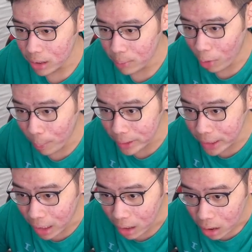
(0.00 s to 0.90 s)
Ini bawa apa
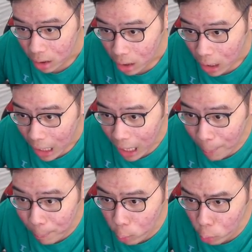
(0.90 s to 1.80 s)
dia?
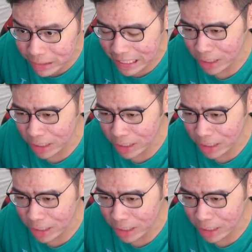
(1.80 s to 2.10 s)
up with